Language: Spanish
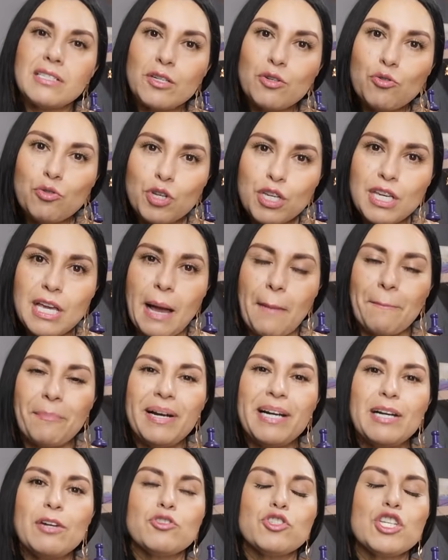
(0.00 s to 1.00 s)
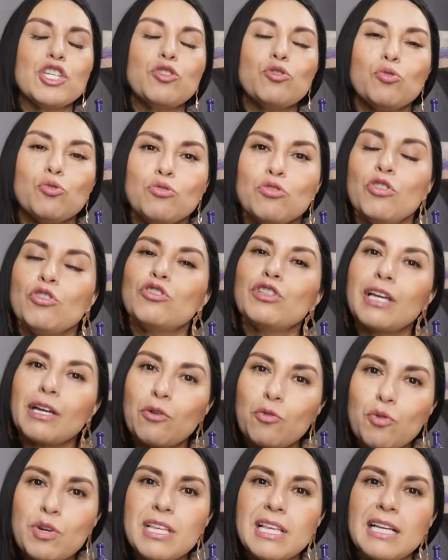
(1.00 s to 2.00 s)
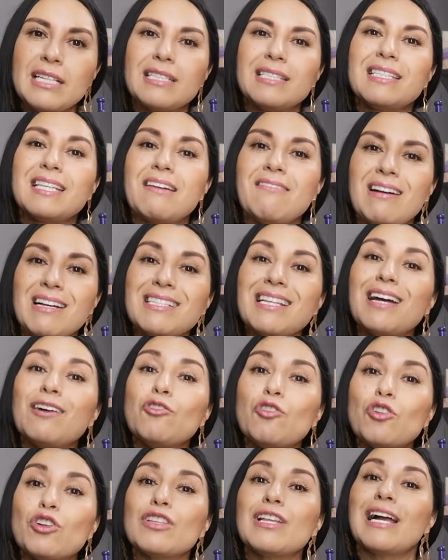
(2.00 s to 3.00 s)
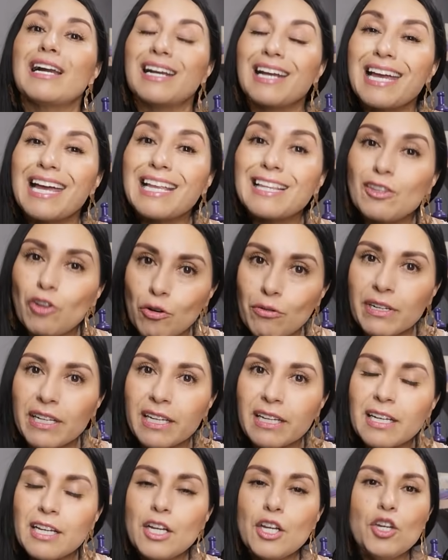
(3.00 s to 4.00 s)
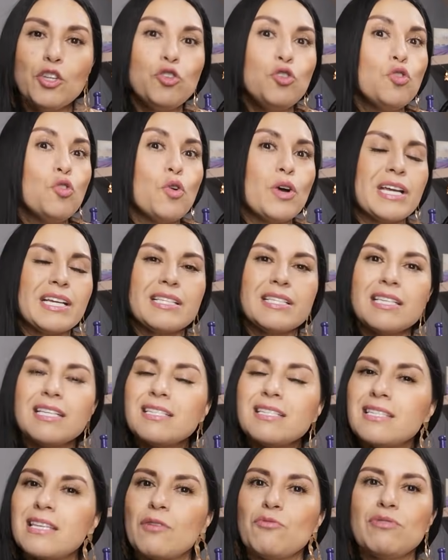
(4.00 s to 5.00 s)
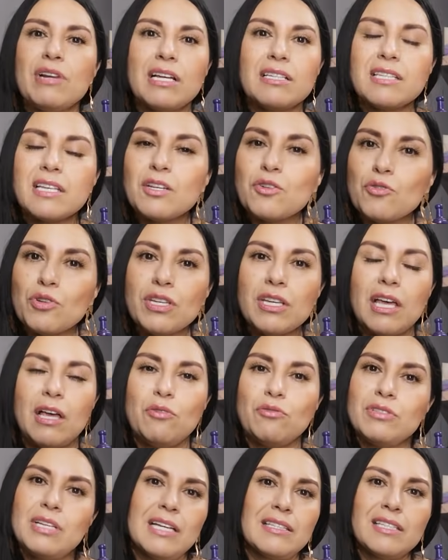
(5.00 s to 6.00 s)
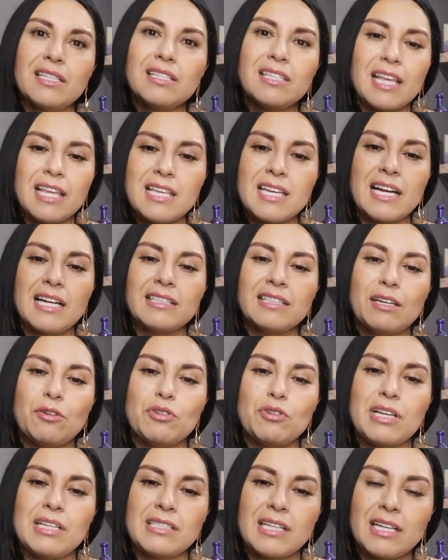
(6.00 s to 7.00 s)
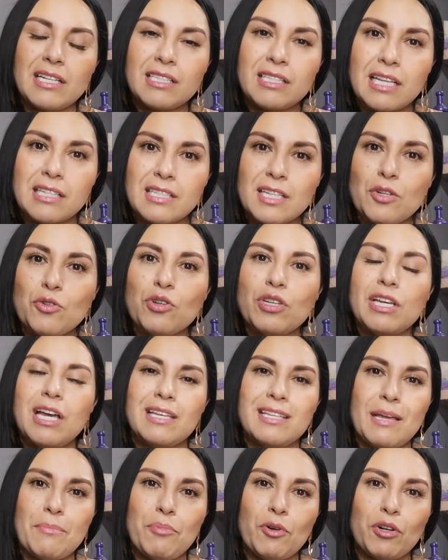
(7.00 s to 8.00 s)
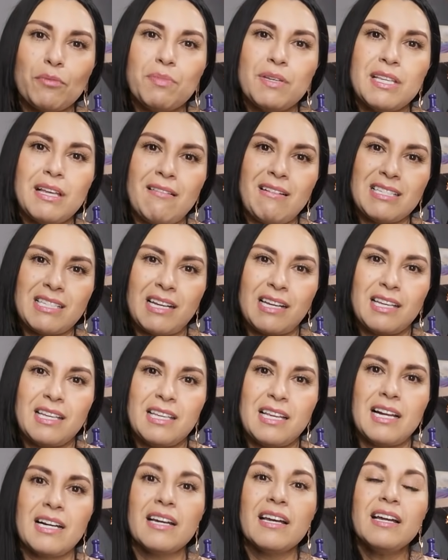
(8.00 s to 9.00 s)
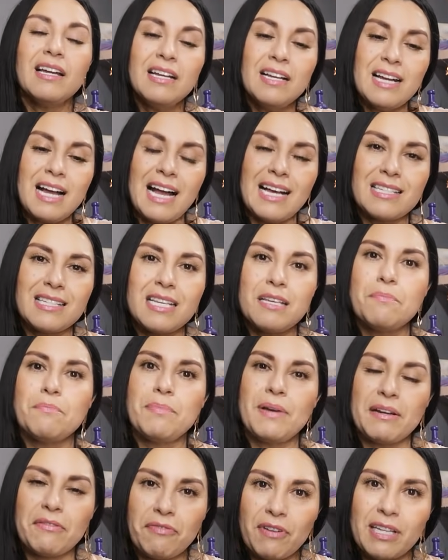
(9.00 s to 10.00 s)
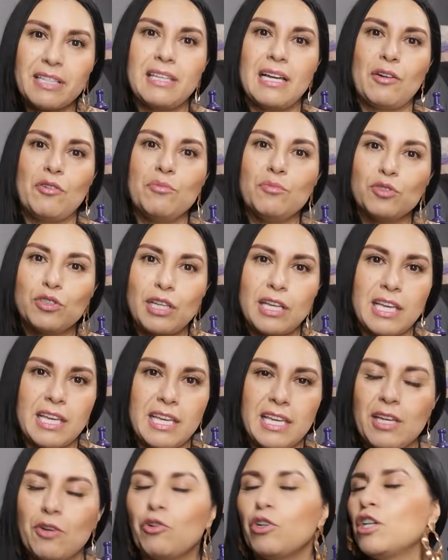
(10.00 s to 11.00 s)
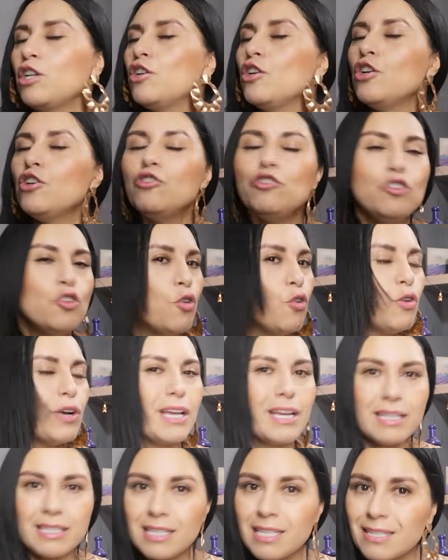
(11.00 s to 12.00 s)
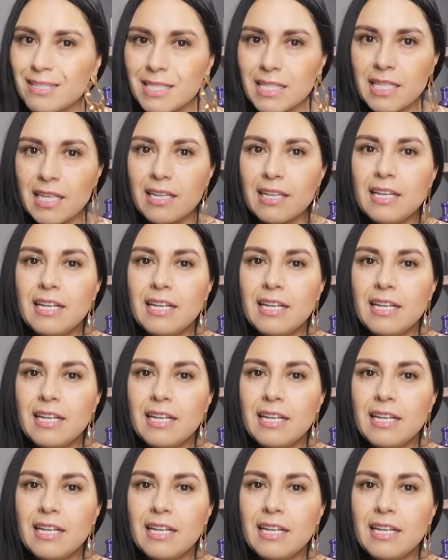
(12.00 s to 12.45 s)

cirugía, pero si tú no te cuidas, te vas a engordar el doble. No existe una cirugía donde a ti te digan te voy a hacer esta cirugía y de por vida vas a quedar así perfecta como te dije hoy. No existe.